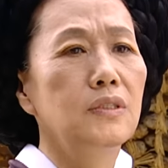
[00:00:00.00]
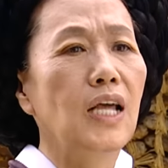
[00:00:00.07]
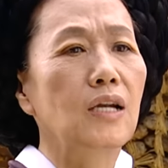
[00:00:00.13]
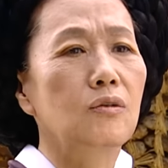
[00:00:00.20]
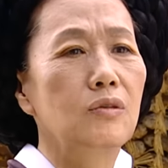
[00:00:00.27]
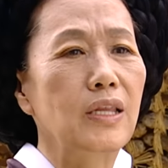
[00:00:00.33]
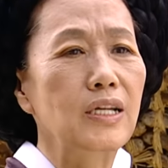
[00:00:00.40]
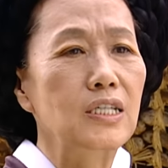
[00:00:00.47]

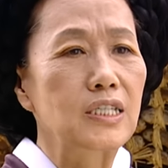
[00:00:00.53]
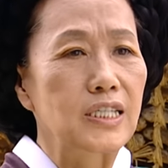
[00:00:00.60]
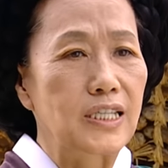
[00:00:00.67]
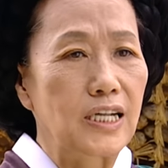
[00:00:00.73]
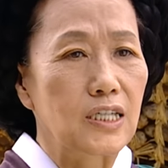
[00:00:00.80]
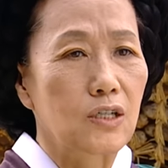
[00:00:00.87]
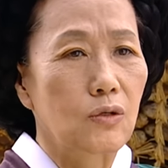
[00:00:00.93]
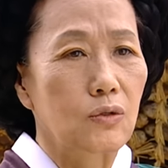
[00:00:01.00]
따로 때를
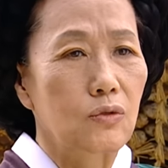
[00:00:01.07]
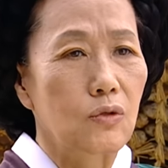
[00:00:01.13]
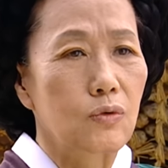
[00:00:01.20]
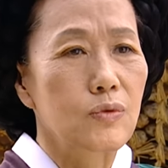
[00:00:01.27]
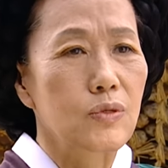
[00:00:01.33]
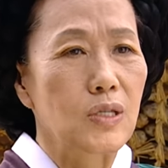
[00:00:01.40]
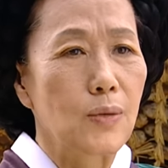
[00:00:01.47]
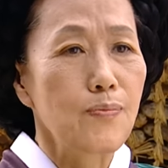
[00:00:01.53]
기다릴 것도
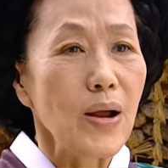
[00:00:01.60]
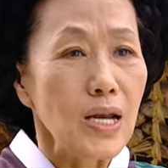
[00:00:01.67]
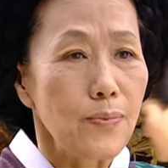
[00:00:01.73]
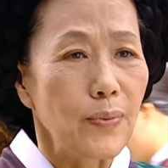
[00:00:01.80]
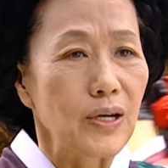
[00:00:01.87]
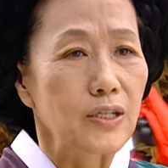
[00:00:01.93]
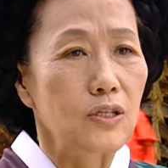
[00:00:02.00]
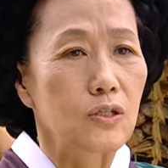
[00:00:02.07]
없으니
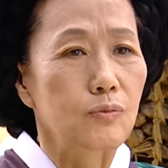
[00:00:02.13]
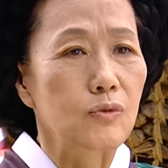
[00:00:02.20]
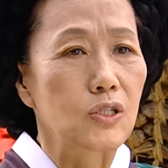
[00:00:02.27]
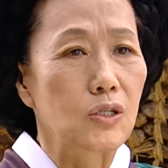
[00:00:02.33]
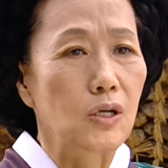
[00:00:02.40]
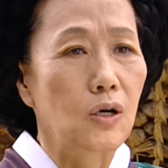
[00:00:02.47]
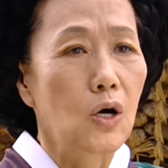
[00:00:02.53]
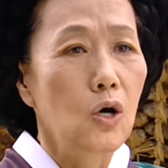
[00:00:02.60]
빨리빨리들
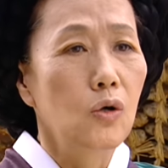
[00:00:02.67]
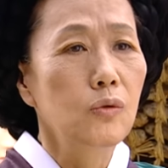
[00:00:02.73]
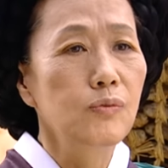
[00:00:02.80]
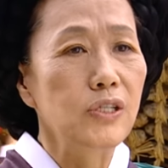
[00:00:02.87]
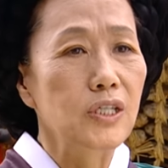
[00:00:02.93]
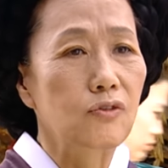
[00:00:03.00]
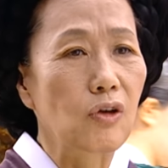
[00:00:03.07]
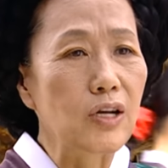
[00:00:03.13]
움직여. 음식이